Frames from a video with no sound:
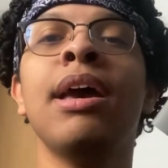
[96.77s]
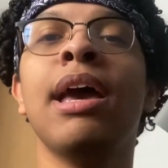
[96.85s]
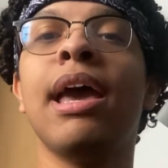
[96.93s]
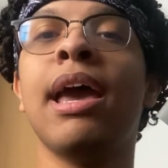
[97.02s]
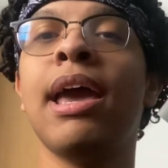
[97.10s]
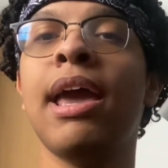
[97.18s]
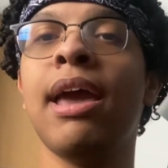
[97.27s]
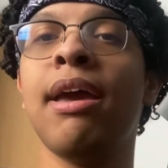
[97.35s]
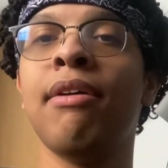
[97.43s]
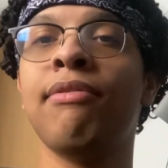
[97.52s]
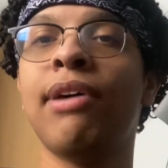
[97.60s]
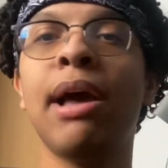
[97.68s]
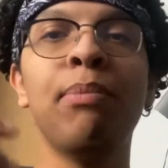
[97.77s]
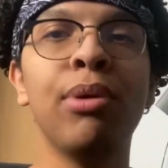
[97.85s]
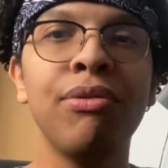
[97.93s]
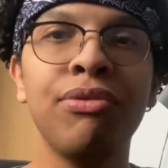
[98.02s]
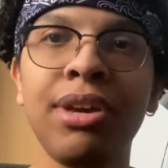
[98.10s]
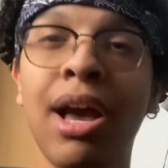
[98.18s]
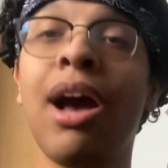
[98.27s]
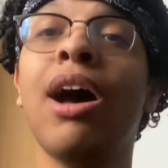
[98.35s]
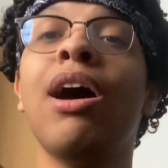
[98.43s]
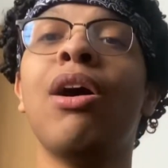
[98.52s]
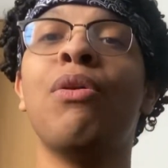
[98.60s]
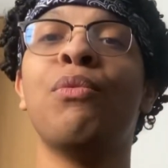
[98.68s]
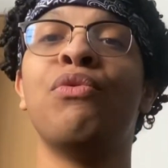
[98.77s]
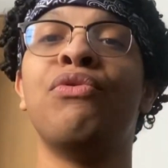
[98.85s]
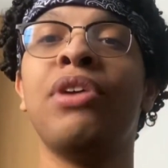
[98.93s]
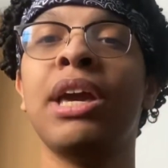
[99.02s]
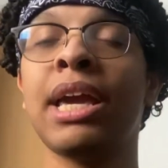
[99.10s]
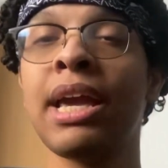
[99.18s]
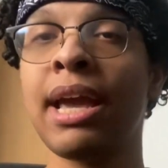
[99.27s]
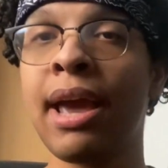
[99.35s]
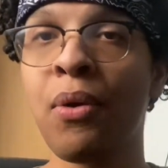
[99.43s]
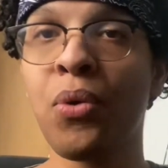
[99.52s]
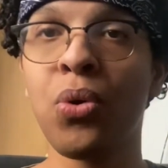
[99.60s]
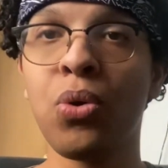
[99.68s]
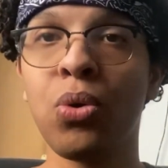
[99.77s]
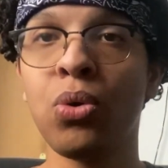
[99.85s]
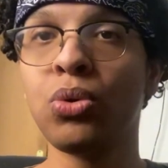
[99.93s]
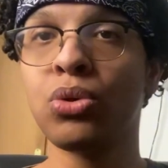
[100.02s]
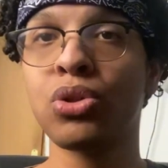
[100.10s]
é, vai pro avião, vê quem é o,